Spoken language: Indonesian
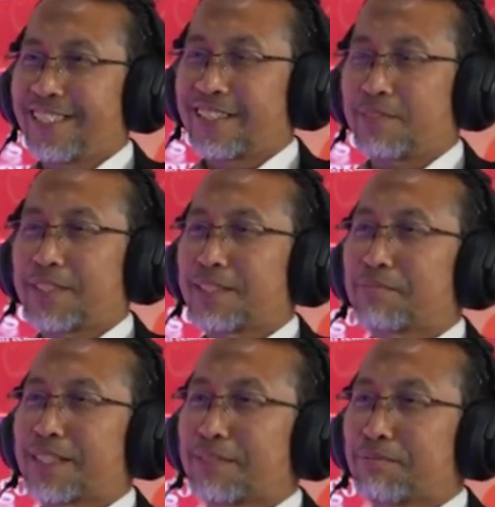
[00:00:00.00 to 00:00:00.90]
sama
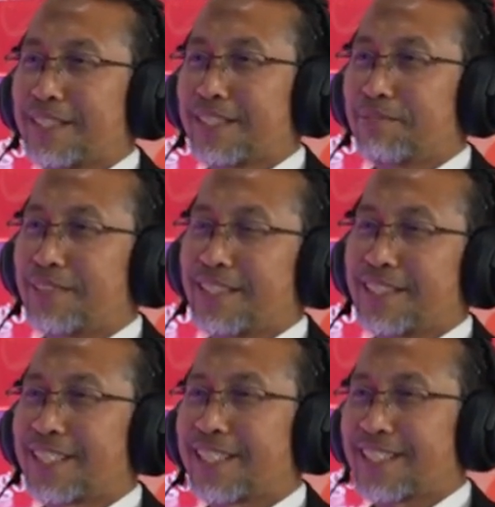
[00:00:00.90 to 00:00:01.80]
teman-teman yang
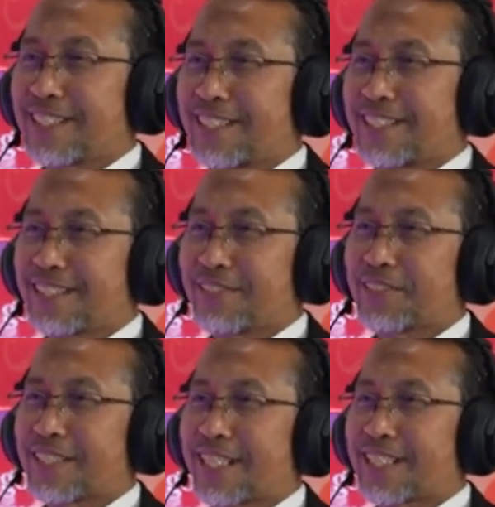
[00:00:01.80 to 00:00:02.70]
menyelesaikan
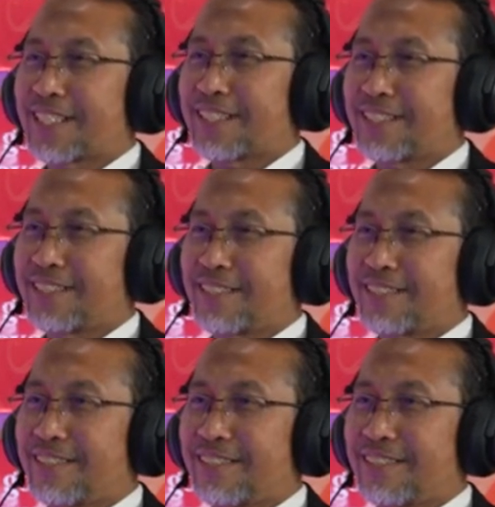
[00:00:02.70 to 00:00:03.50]
kontrakan